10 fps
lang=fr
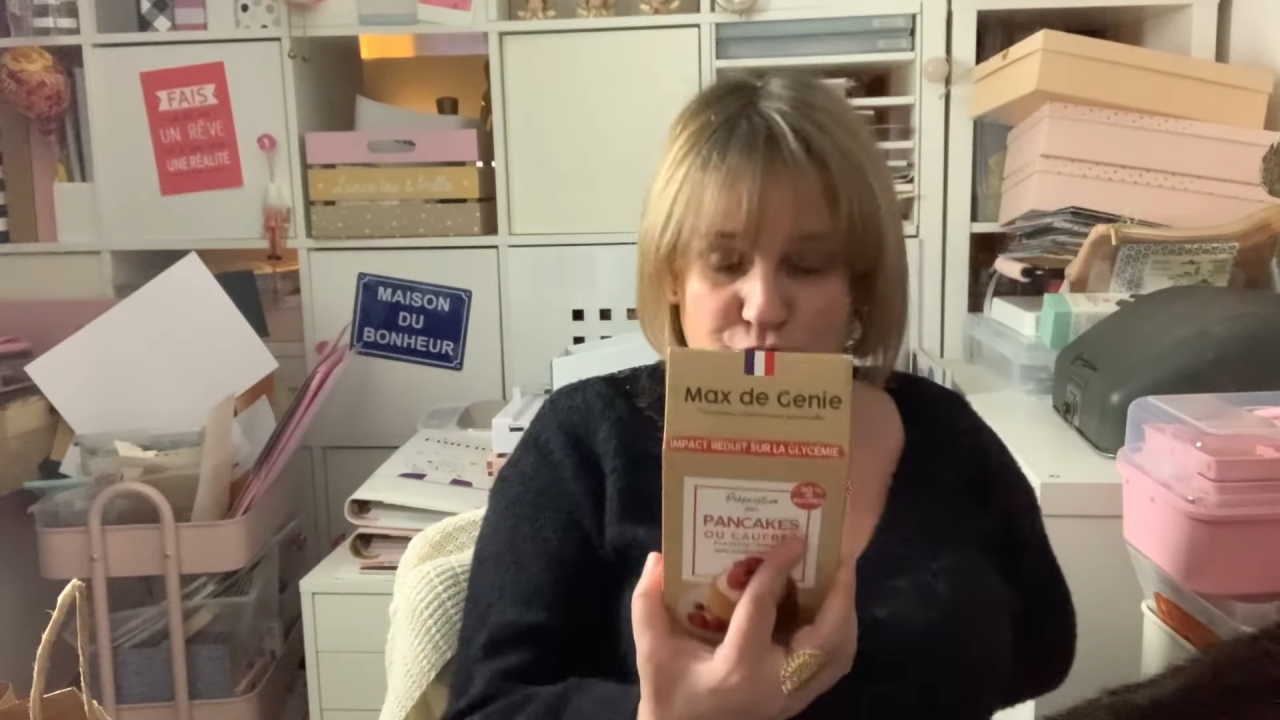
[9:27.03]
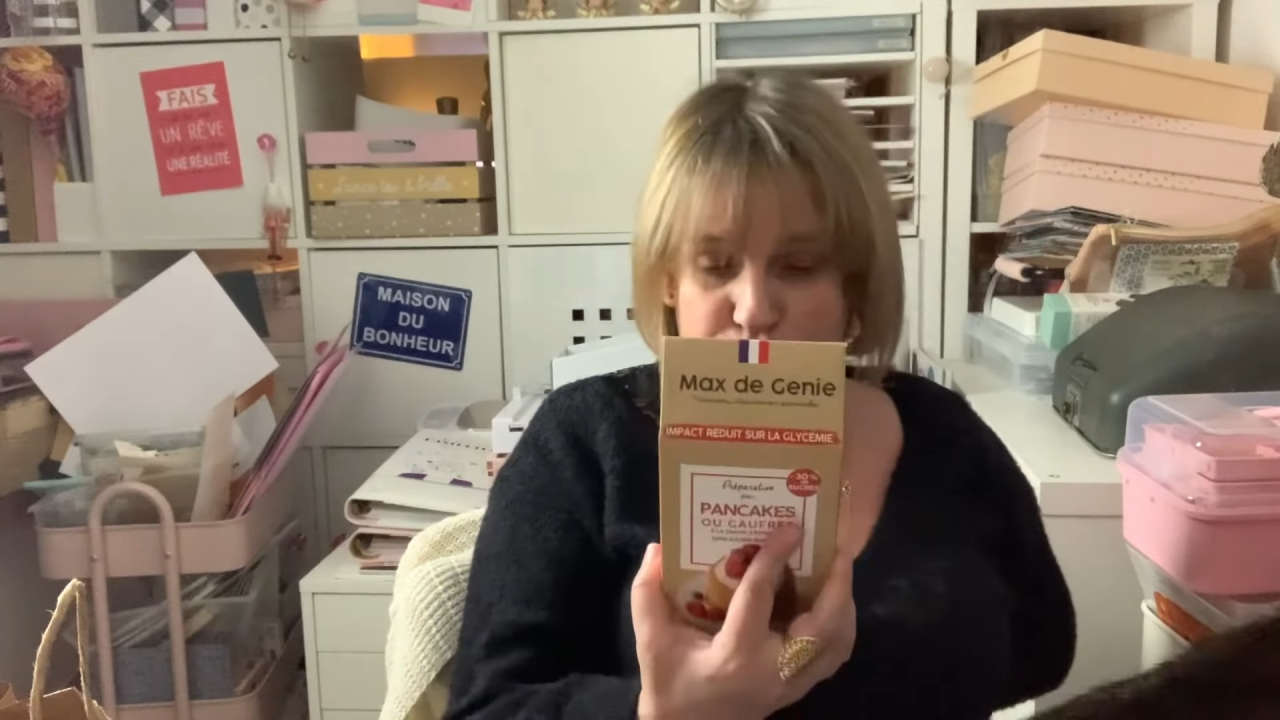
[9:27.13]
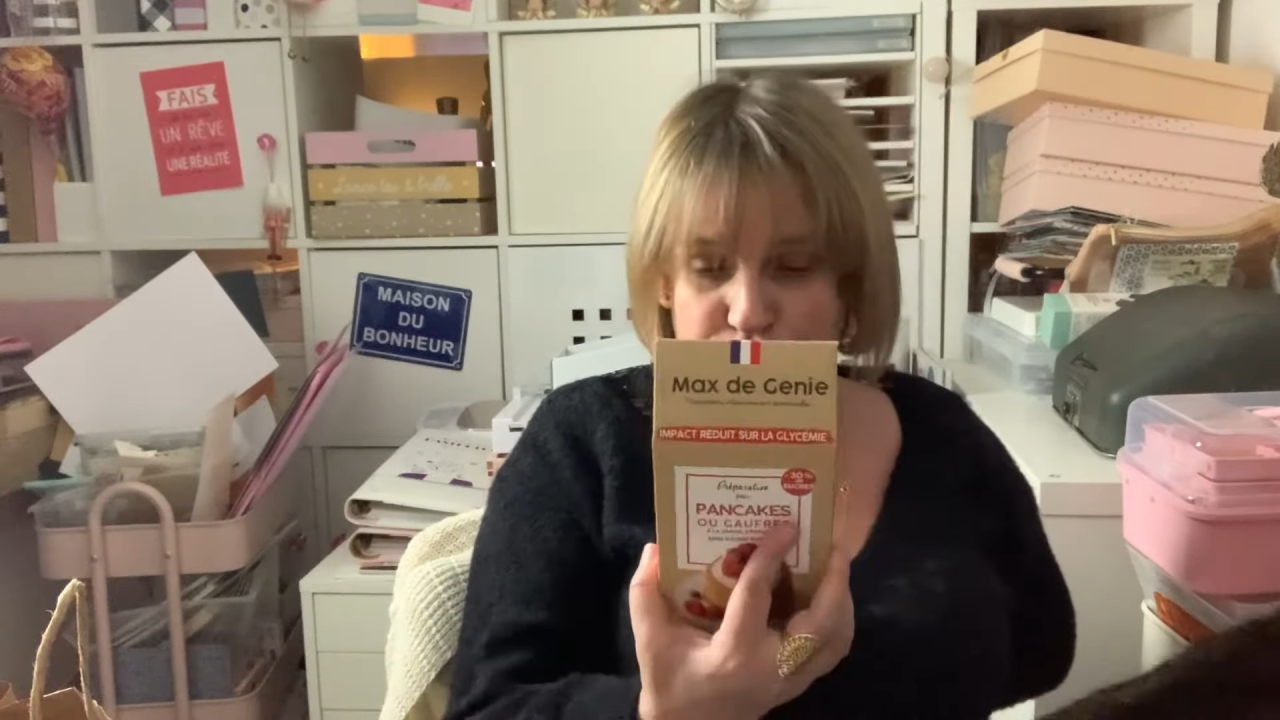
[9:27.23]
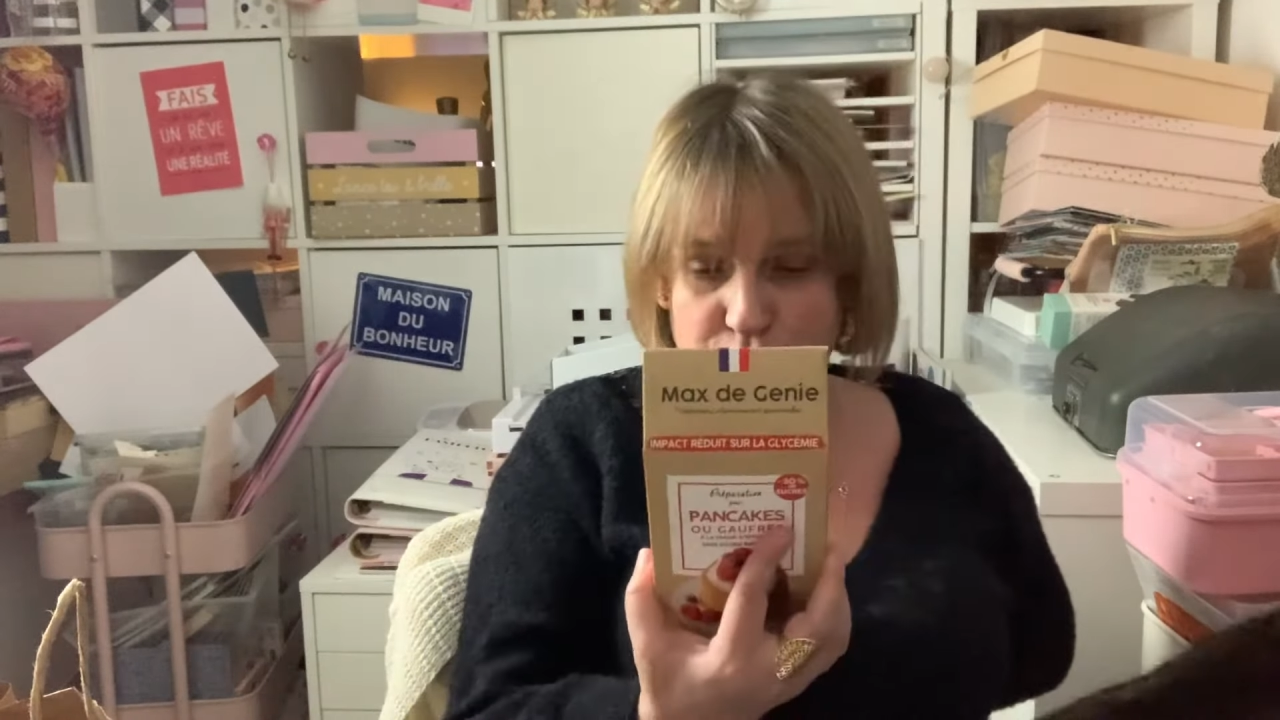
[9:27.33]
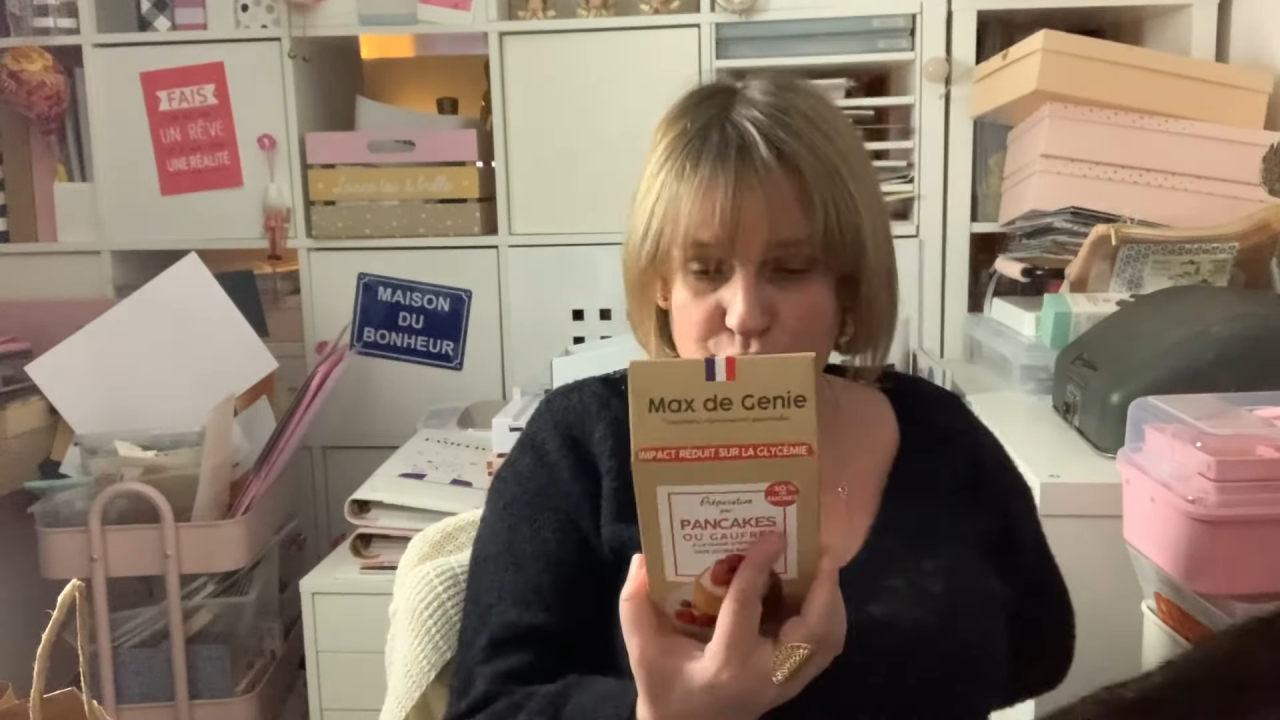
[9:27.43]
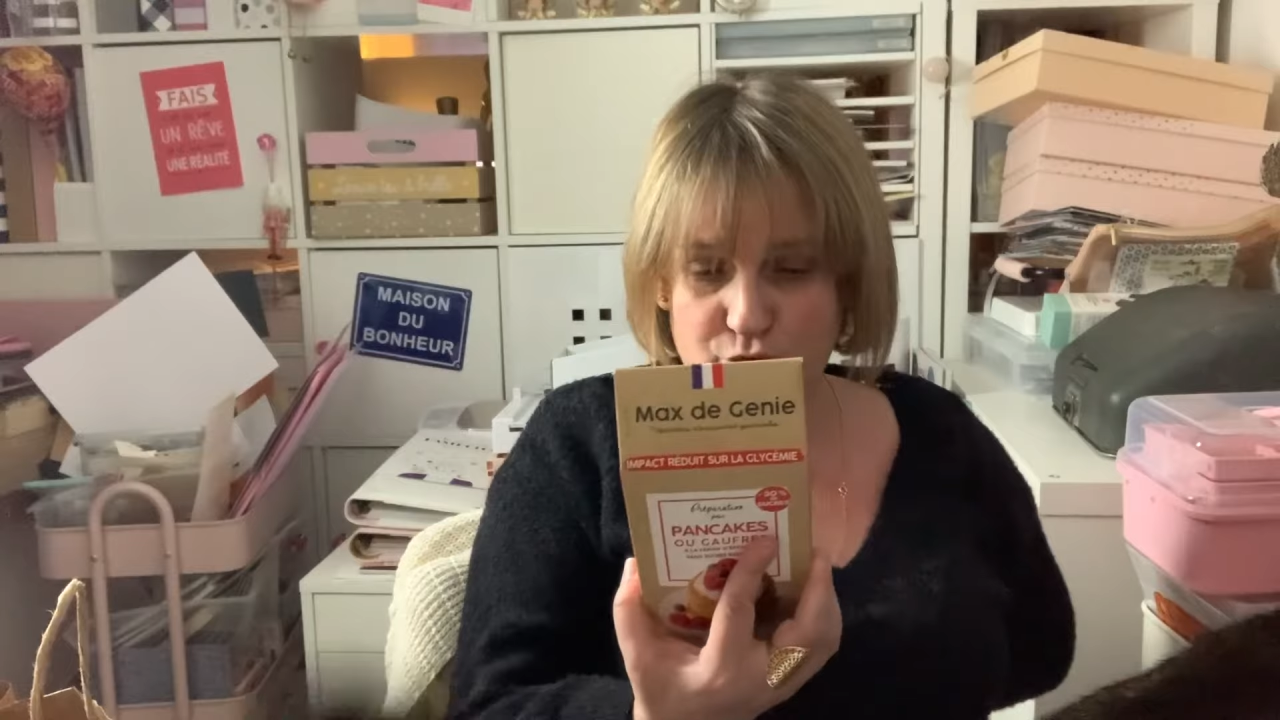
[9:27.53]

du fleur de